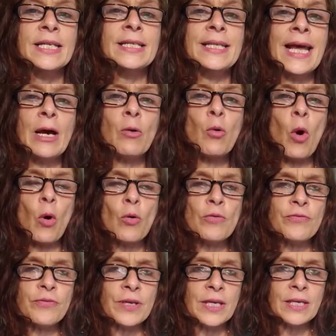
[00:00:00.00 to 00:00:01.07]
Não
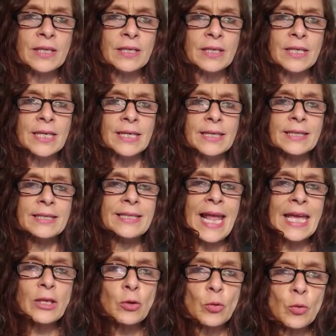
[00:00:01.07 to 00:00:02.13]
houve
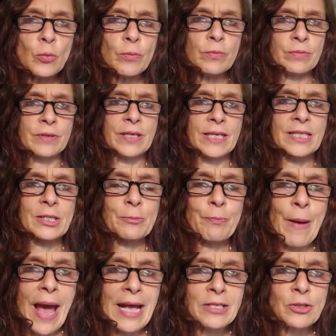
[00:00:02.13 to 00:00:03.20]
nenhum
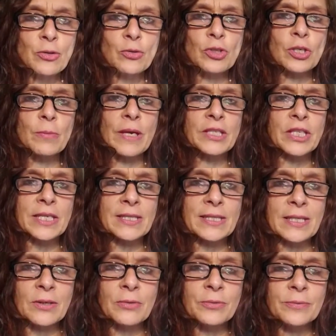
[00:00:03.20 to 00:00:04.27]
espaço de
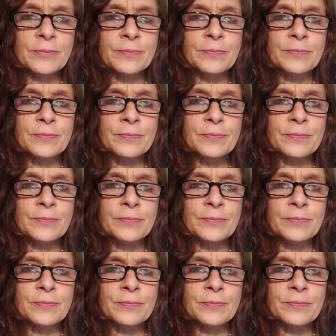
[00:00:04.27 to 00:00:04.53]
mediação